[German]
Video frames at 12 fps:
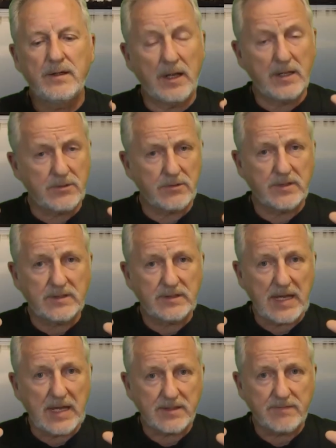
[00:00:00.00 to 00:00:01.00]
also
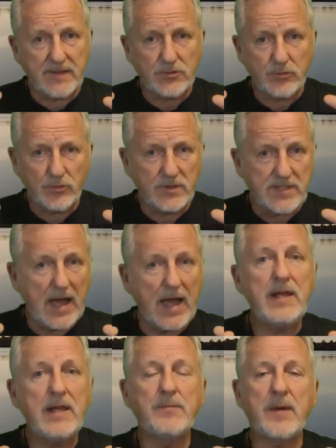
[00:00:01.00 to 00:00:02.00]
das, was uns
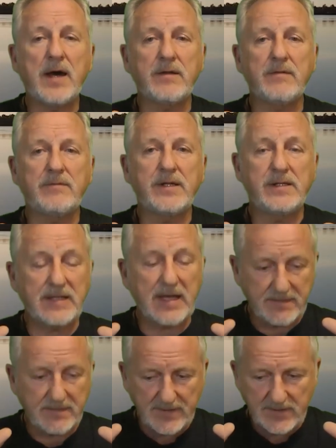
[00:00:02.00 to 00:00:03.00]
heile machen will,
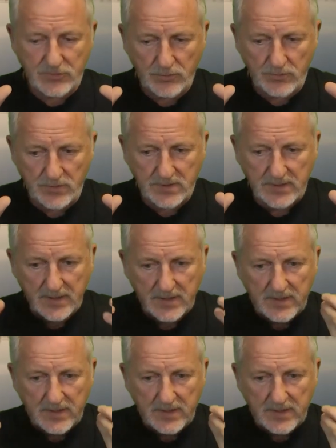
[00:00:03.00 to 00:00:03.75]
das, was uns